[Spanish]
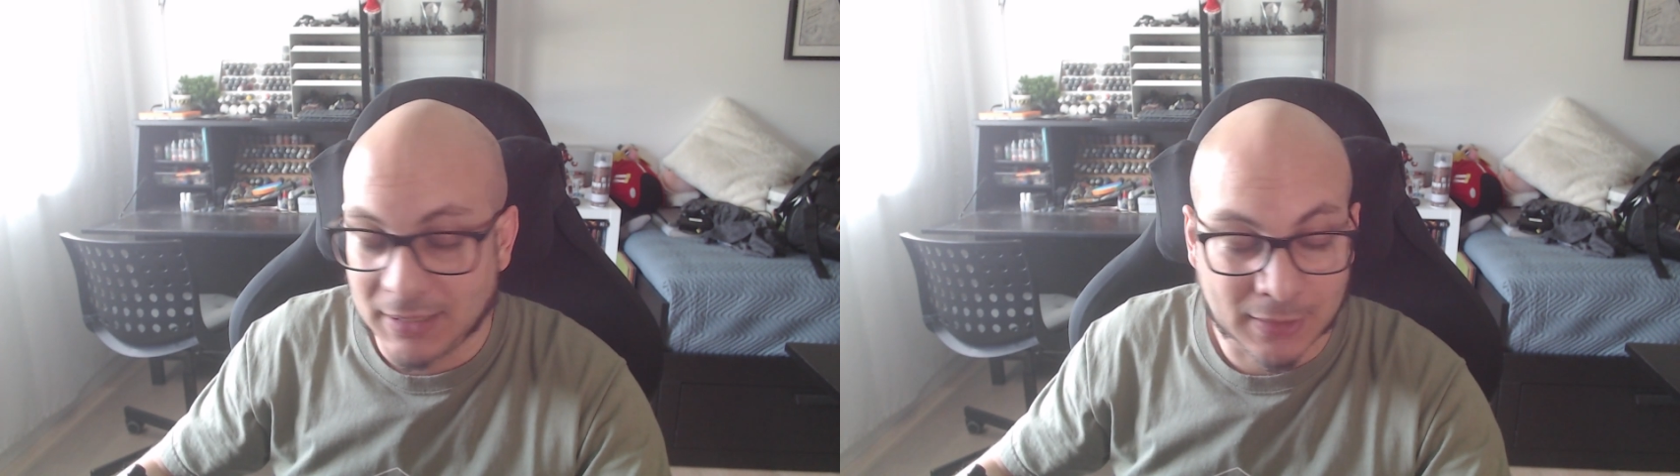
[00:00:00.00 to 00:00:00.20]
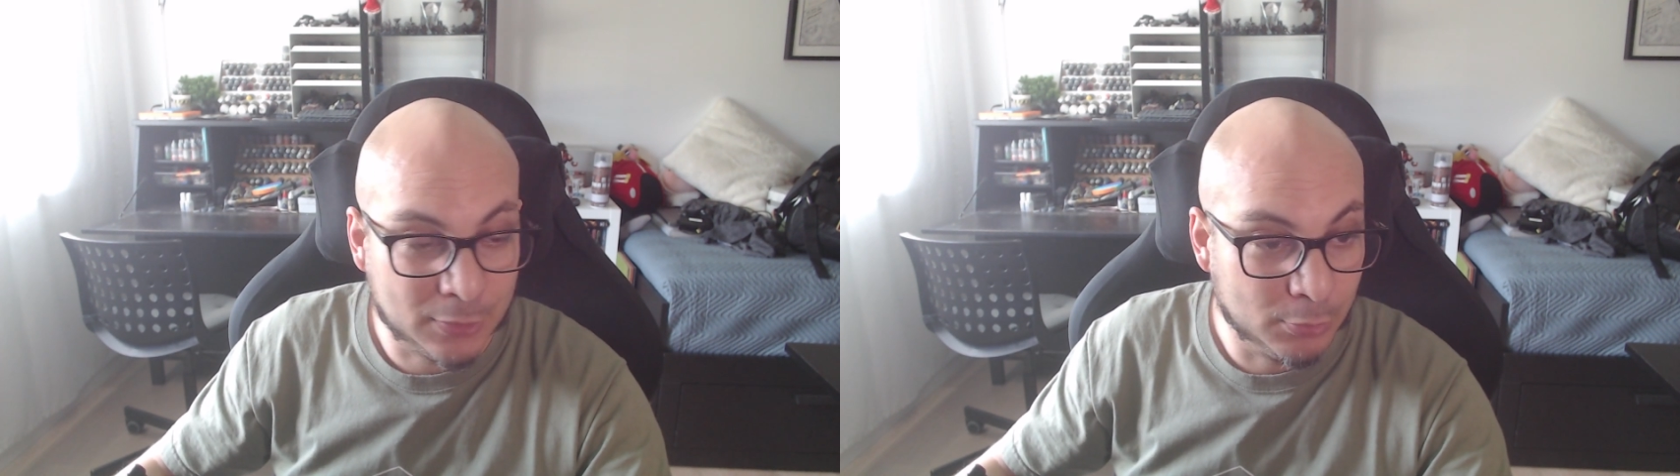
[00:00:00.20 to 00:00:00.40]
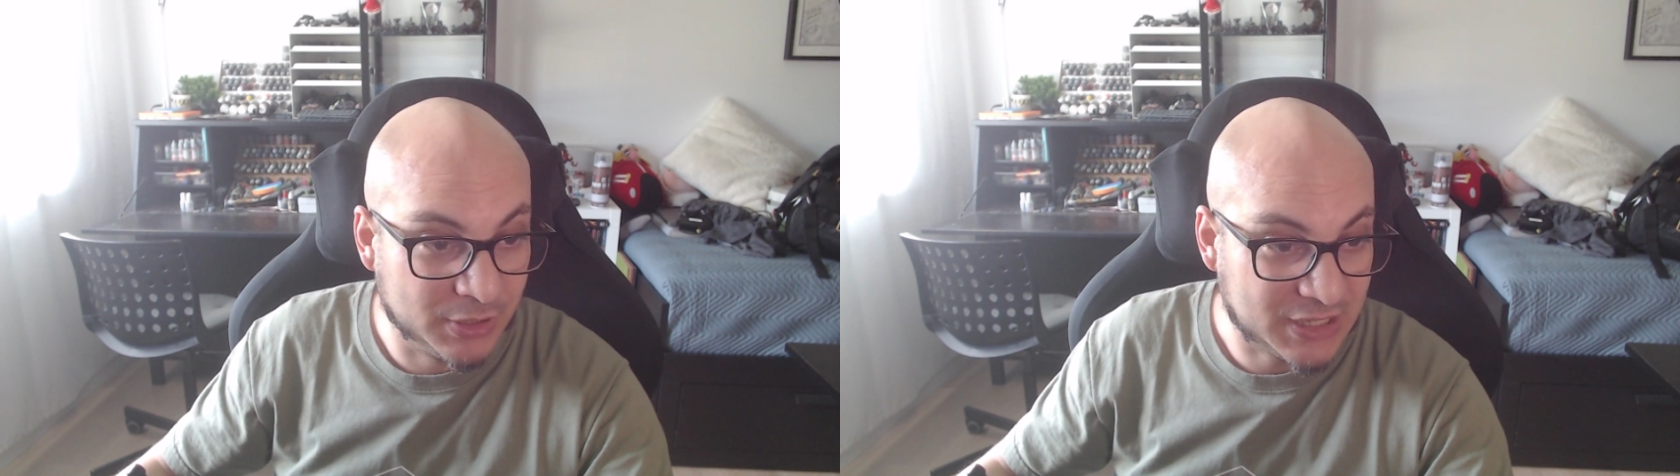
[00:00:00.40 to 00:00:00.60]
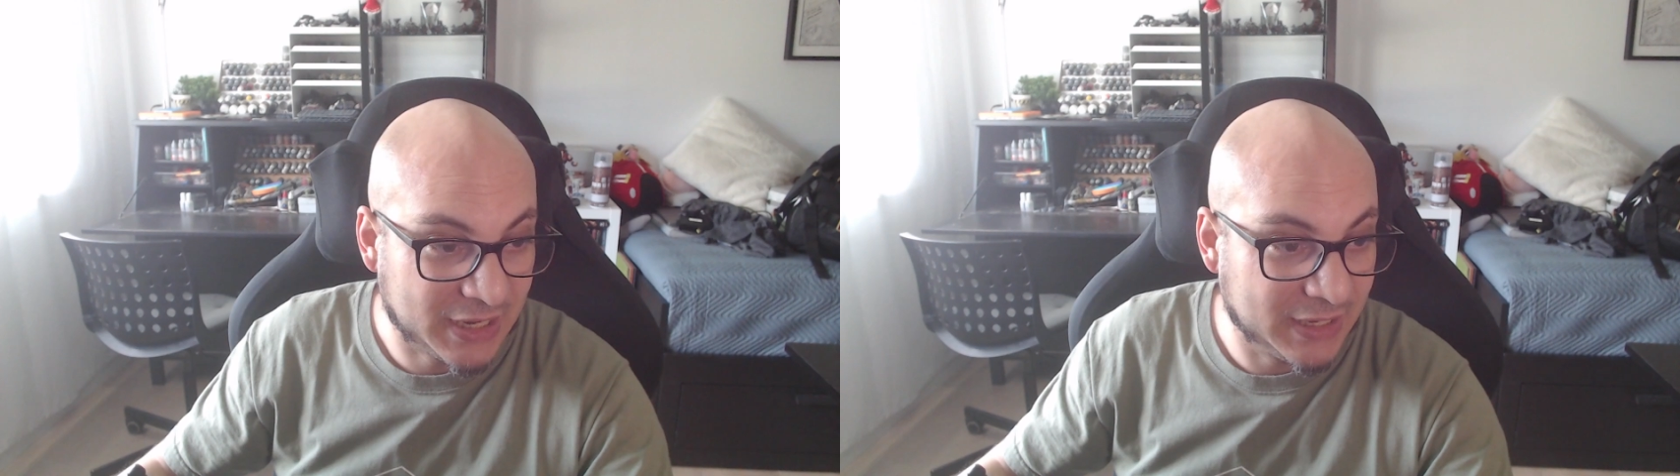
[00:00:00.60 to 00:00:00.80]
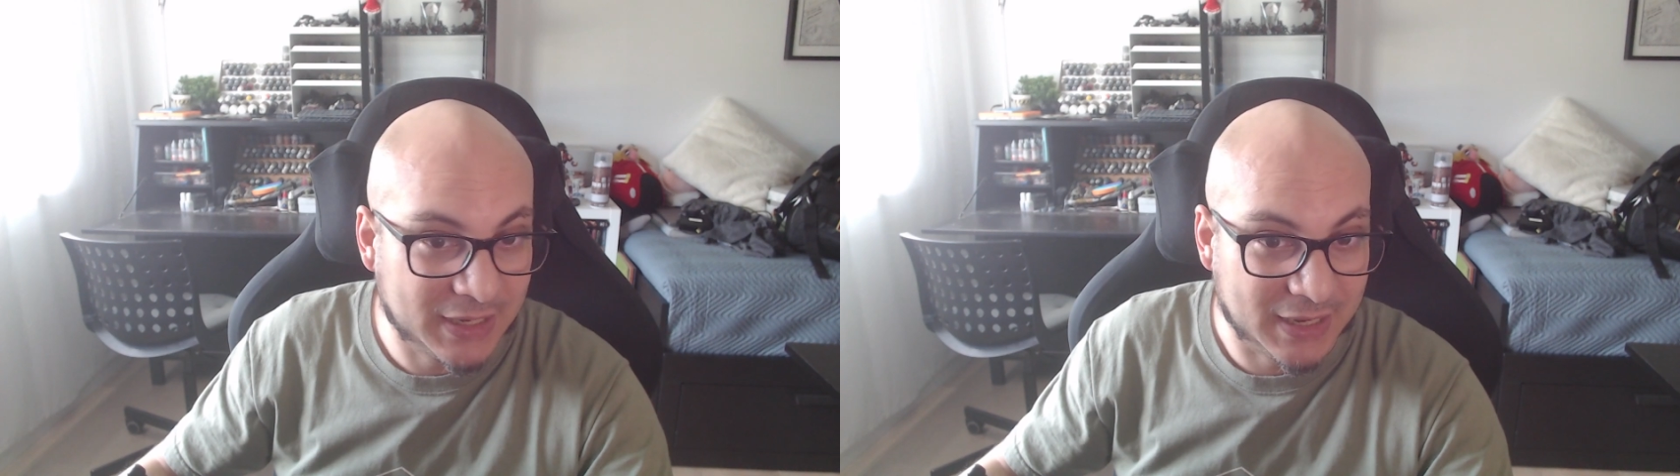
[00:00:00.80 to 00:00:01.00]
El QB
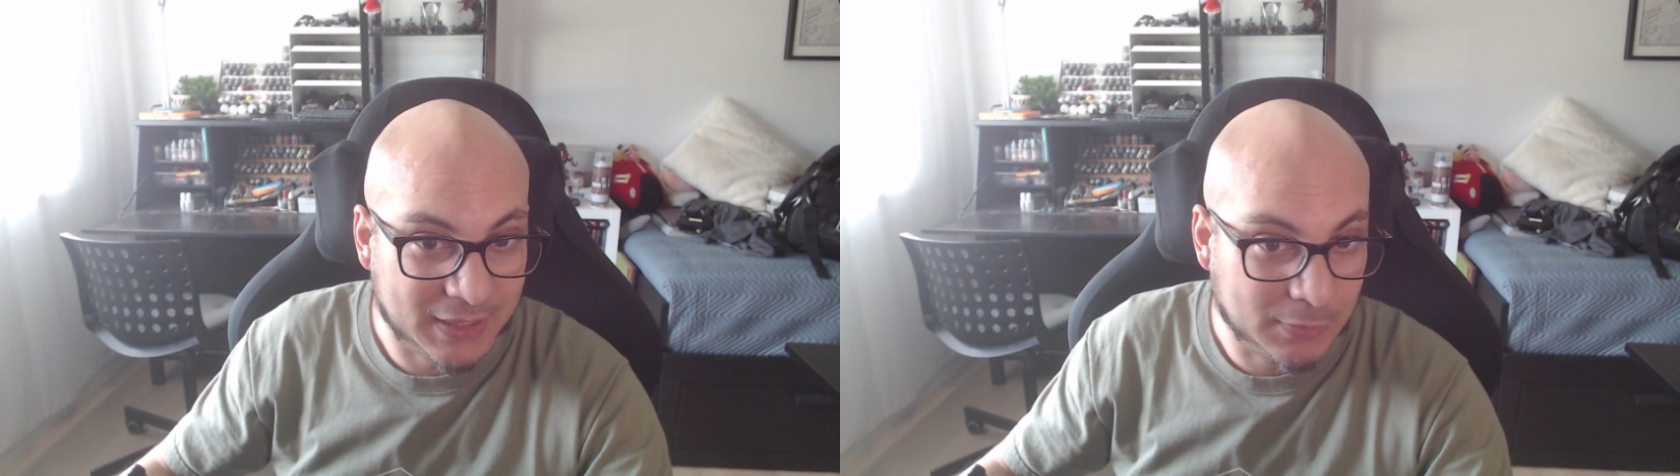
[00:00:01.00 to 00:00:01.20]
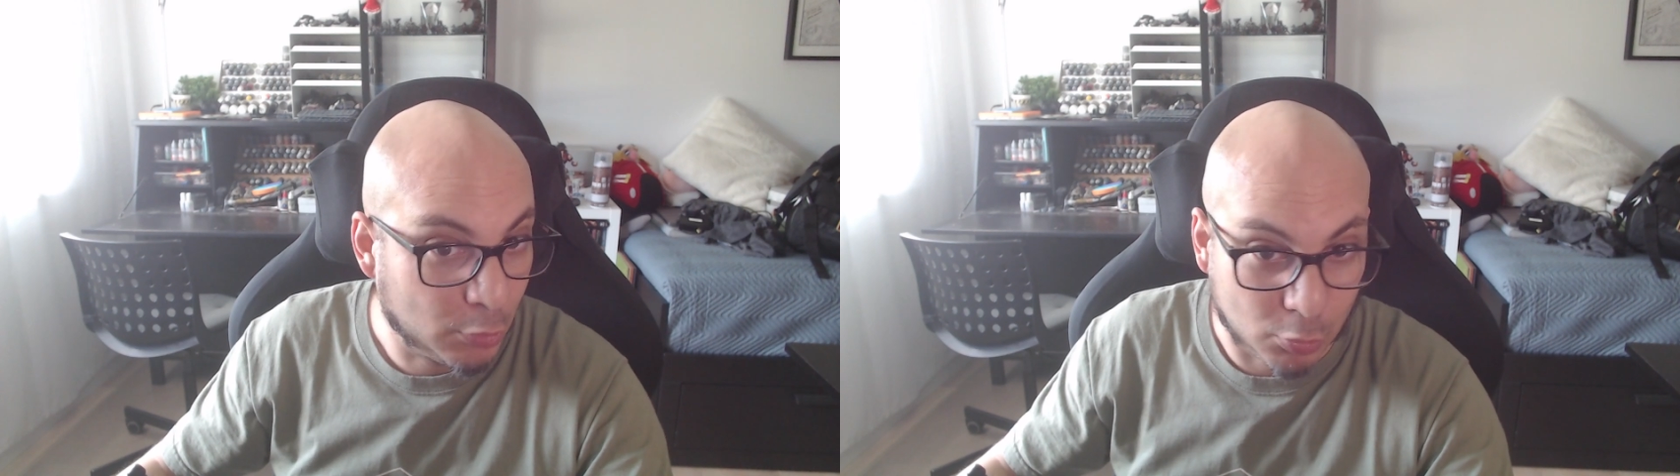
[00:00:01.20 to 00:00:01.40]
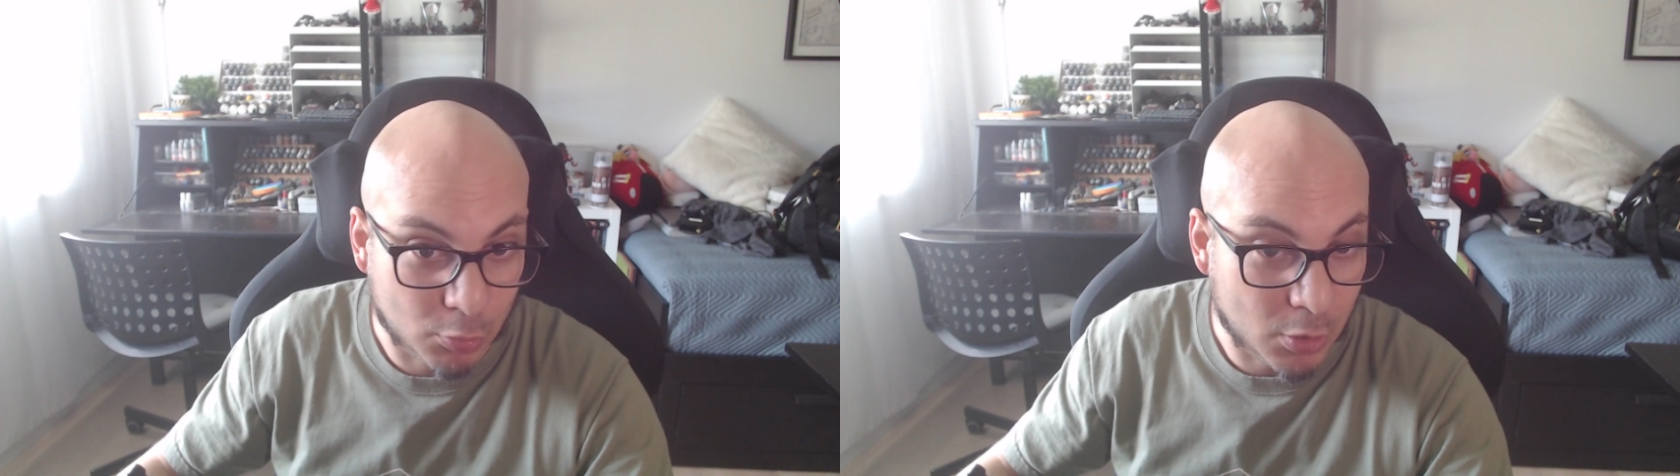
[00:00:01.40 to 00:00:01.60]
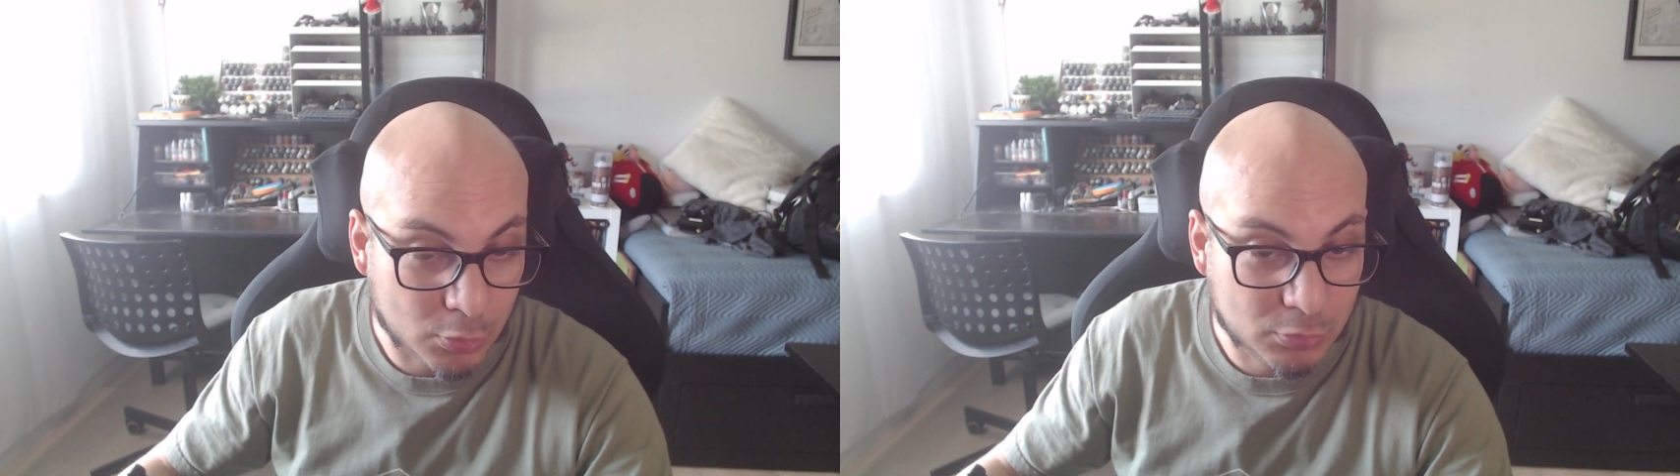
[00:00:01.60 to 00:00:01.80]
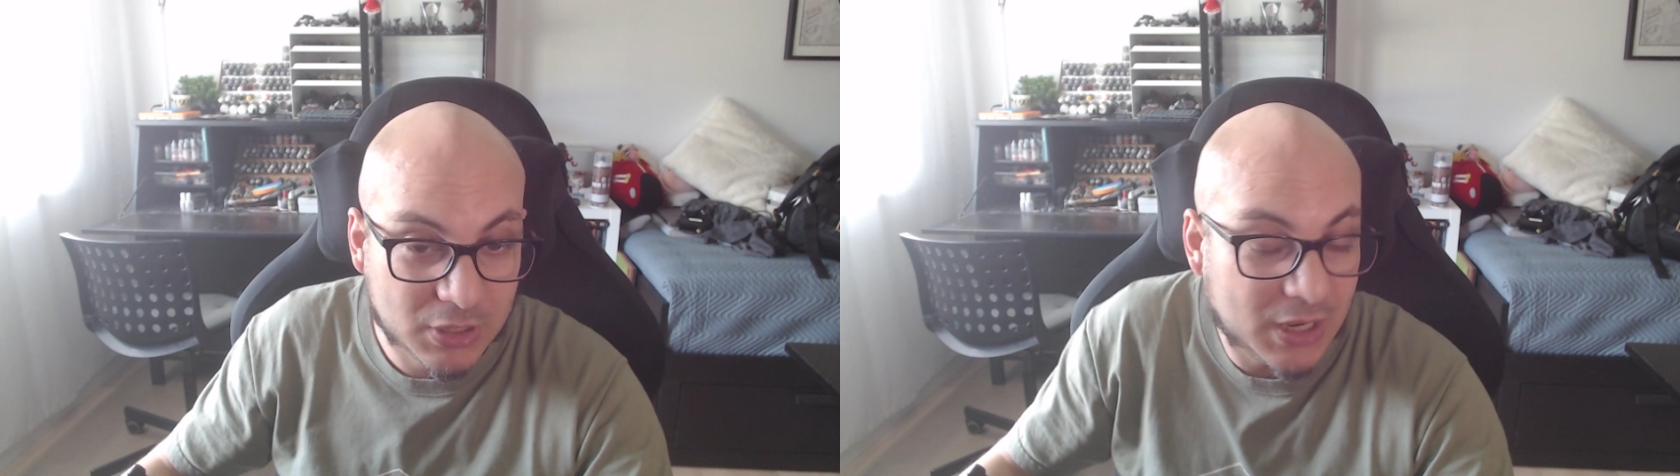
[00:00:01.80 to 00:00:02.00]
Jagger, que no lo he
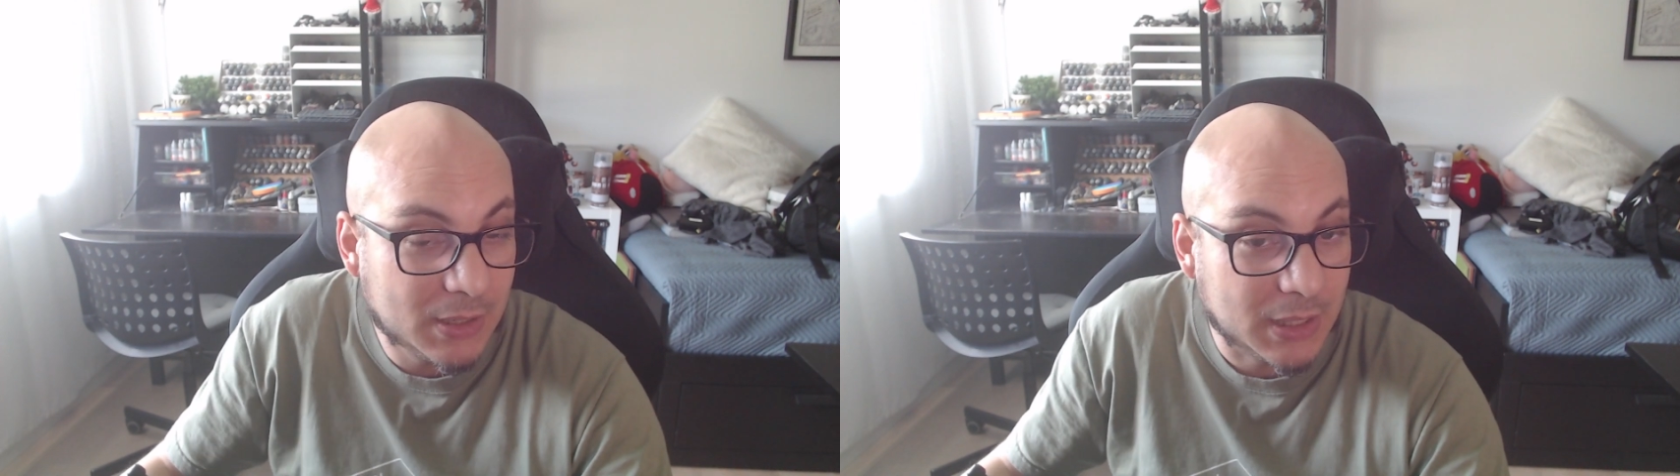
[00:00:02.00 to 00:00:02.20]
jugado nunca.